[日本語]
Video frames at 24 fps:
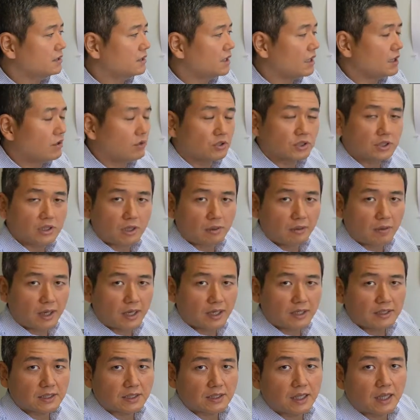罪をしたわ
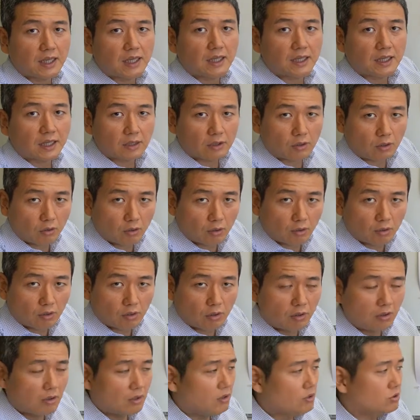けじゃないけ
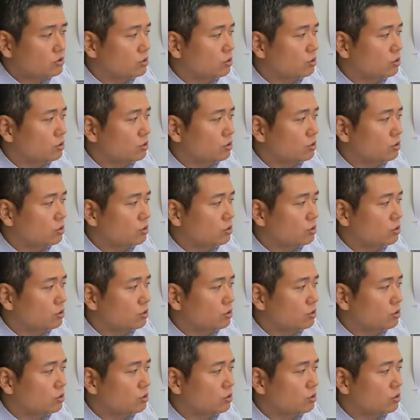ど